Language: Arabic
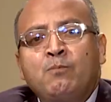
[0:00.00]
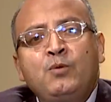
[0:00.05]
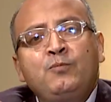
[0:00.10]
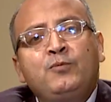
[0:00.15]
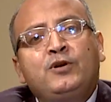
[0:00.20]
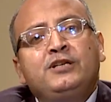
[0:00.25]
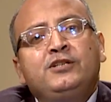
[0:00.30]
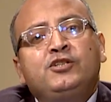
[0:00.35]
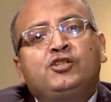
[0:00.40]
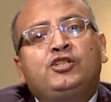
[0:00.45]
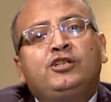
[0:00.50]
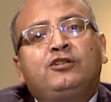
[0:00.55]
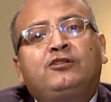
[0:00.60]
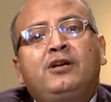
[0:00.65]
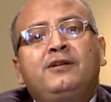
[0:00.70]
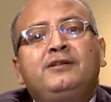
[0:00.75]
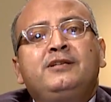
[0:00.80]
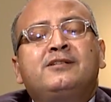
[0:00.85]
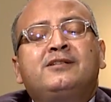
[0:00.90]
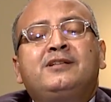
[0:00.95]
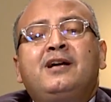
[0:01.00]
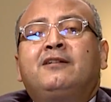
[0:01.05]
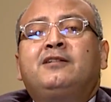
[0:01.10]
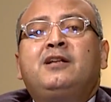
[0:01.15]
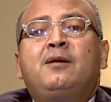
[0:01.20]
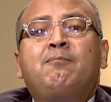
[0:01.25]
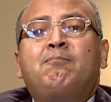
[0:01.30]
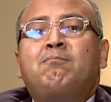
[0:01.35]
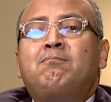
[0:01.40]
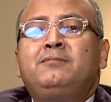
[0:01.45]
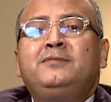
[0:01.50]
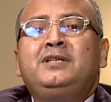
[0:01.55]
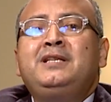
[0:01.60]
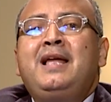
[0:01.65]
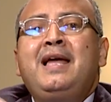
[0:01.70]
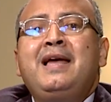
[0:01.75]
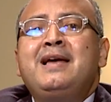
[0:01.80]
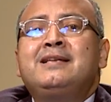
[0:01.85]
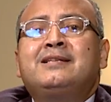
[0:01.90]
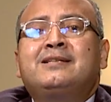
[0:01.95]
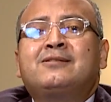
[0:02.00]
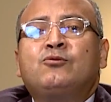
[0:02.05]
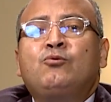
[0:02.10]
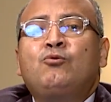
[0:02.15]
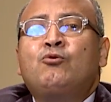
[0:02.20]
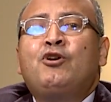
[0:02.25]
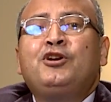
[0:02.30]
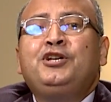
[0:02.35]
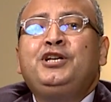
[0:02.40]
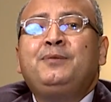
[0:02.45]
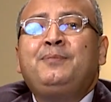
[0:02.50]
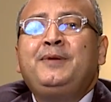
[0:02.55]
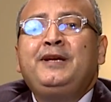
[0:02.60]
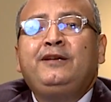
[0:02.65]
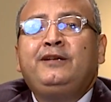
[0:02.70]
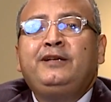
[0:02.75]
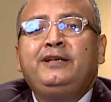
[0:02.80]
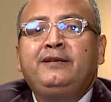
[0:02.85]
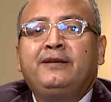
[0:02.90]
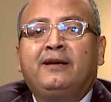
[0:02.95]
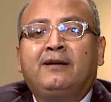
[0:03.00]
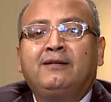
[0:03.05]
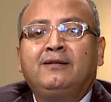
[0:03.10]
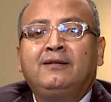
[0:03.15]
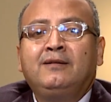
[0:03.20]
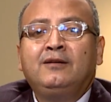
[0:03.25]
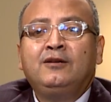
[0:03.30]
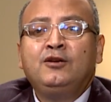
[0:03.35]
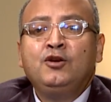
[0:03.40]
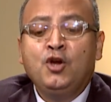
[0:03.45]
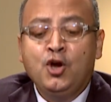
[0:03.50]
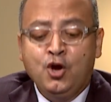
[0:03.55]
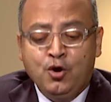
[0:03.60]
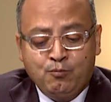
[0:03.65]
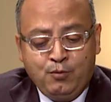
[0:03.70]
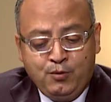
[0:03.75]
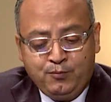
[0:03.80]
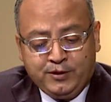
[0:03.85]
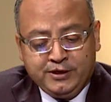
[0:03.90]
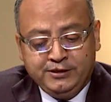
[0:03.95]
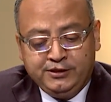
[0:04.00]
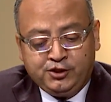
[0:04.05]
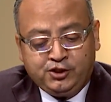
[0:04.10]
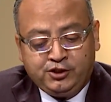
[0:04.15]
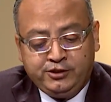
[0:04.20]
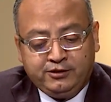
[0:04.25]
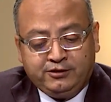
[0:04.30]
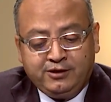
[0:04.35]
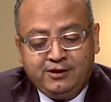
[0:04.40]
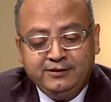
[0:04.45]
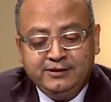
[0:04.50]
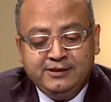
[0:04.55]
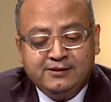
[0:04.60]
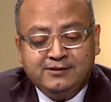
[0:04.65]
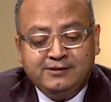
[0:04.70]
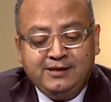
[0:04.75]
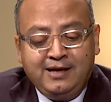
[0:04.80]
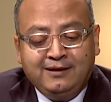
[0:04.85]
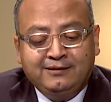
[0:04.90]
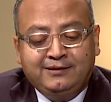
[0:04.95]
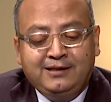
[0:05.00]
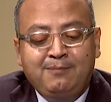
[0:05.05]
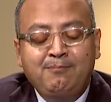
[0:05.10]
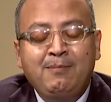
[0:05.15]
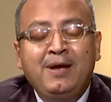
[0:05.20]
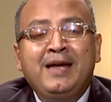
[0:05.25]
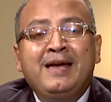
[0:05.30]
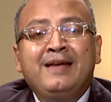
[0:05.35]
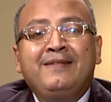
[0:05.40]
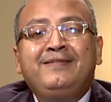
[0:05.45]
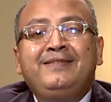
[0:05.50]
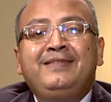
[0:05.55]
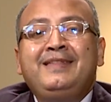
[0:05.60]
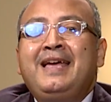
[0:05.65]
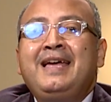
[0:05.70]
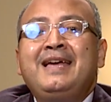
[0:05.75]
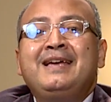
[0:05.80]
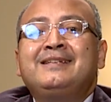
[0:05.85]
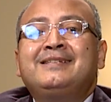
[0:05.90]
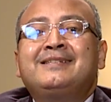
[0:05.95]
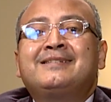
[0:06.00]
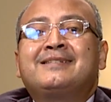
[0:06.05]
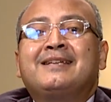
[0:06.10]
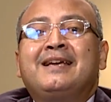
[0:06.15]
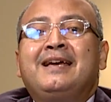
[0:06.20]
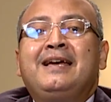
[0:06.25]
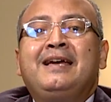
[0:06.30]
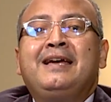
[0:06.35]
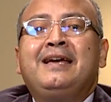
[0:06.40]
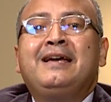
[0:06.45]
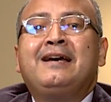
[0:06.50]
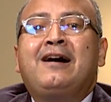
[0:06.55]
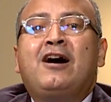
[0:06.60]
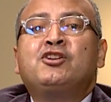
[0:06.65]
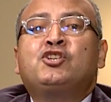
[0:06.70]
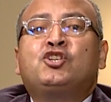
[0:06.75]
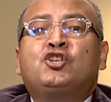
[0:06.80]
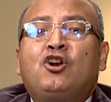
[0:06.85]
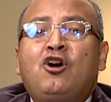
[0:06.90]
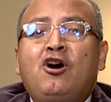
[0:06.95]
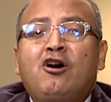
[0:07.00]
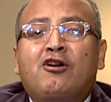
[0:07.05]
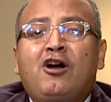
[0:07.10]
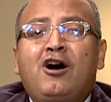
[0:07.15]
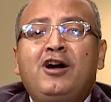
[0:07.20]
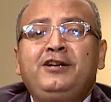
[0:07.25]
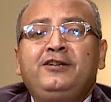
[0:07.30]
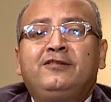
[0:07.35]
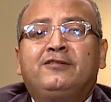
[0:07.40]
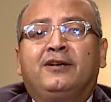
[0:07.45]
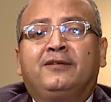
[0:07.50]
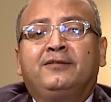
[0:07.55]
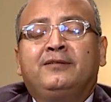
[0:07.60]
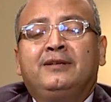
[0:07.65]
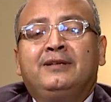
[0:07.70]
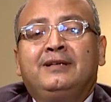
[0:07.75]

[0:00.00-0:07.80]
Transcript: ممكن الشيطان يستخدم ناس قريبين لينا ممكن الشيطان يستخدم ناس آه، اشرار ايضا